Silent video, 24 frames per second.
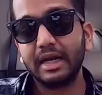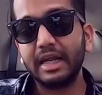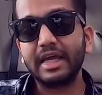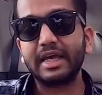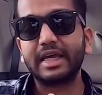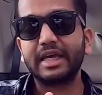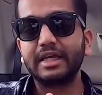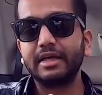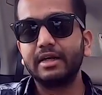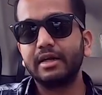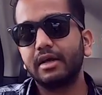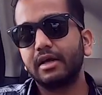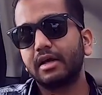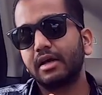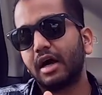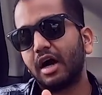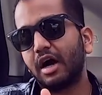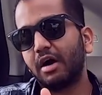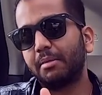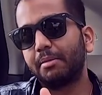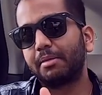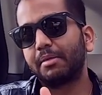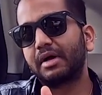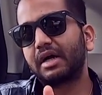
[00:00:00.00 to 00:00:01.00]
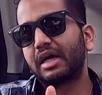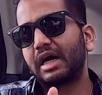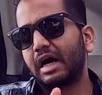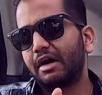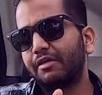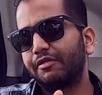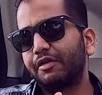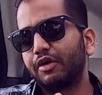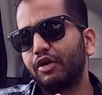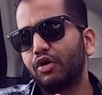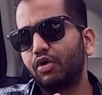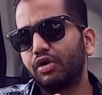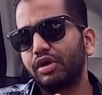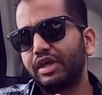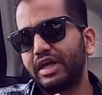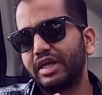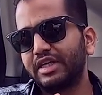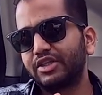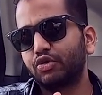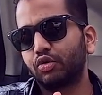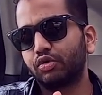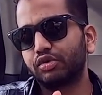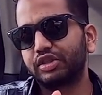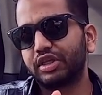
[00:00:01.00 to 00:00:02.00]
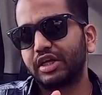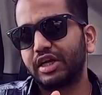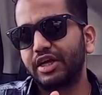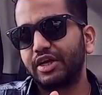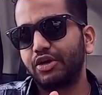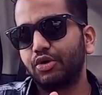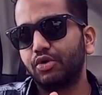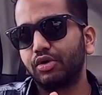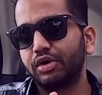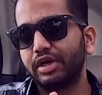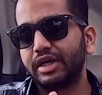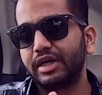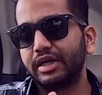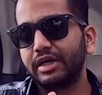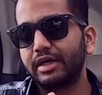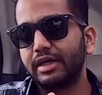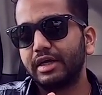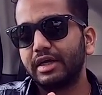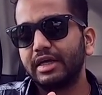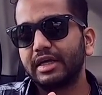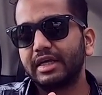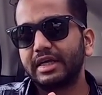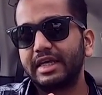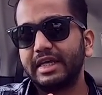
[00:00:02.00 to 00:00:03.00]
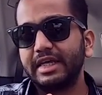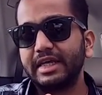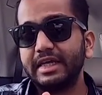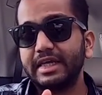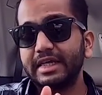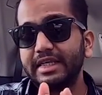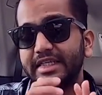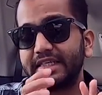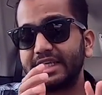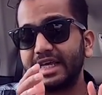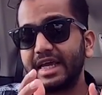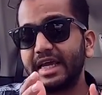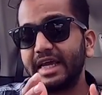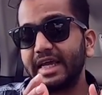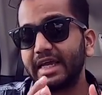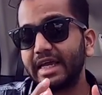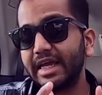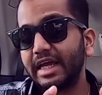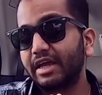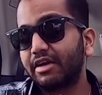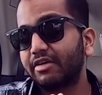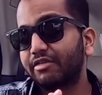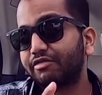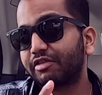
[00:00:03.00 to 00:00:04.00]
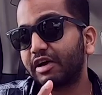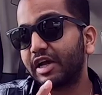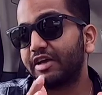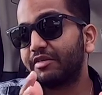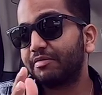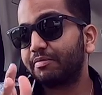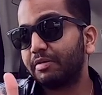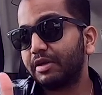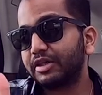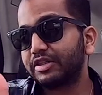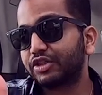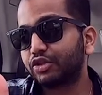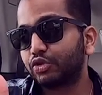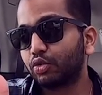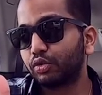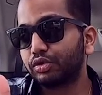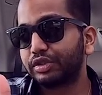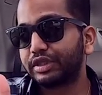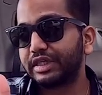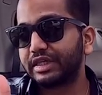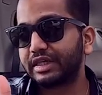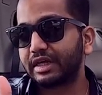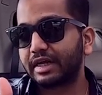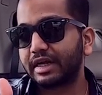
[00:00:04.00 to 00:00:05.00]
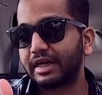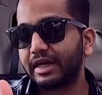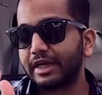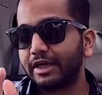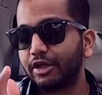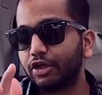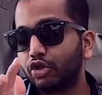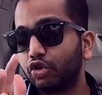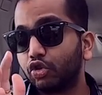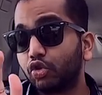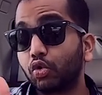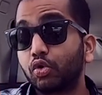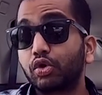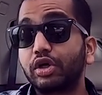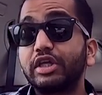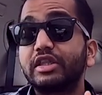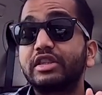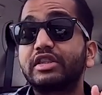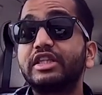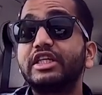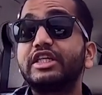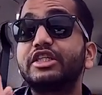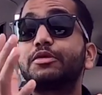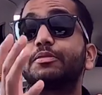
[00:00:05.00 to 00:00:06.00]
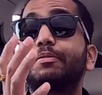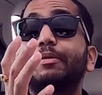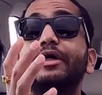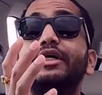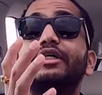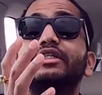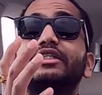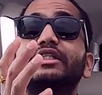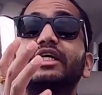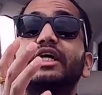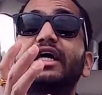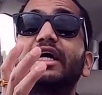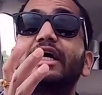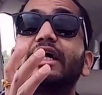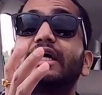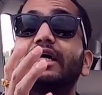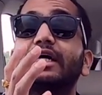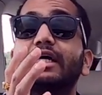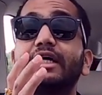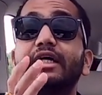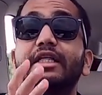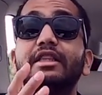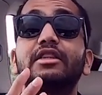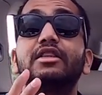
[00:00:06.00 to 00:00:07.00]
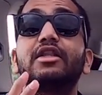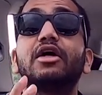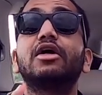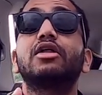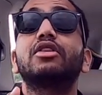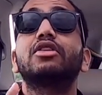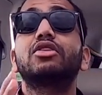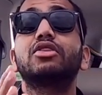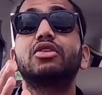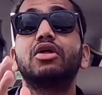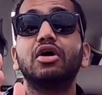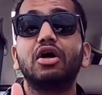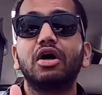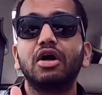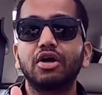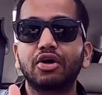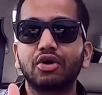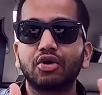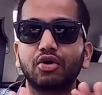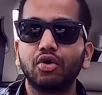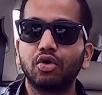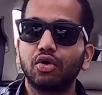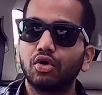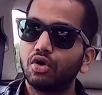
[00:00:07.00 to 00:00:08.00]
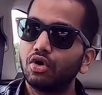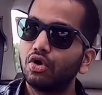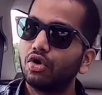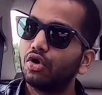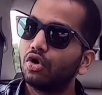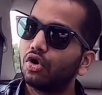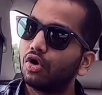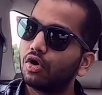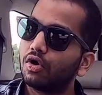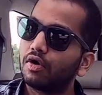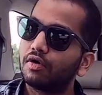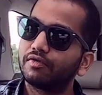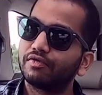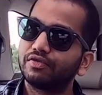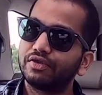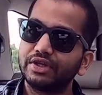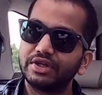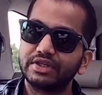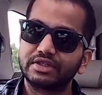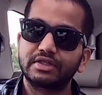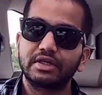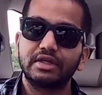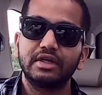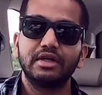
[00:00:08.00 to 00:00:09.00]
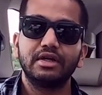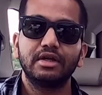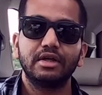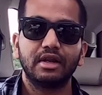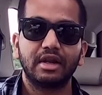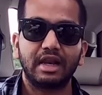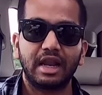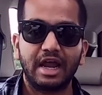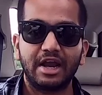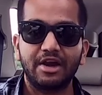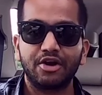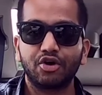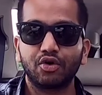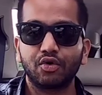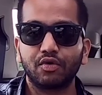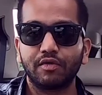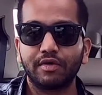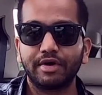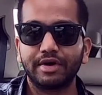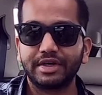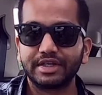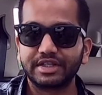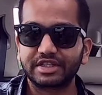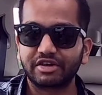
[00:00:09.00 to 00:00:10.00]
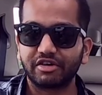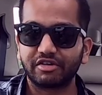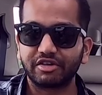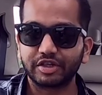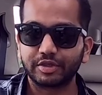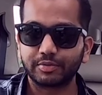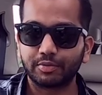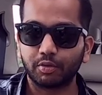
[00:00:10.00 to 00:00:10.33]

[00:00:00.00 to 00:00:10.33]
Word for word: लेकिन अब काफी लोग ये सोच रहे होंगे कि ये एक फाइव प्लस टू सीटर है तो कितनी स्पेस है इन द थर्ड रो ऑफ दिस लैंड रोवर डिस्कवरी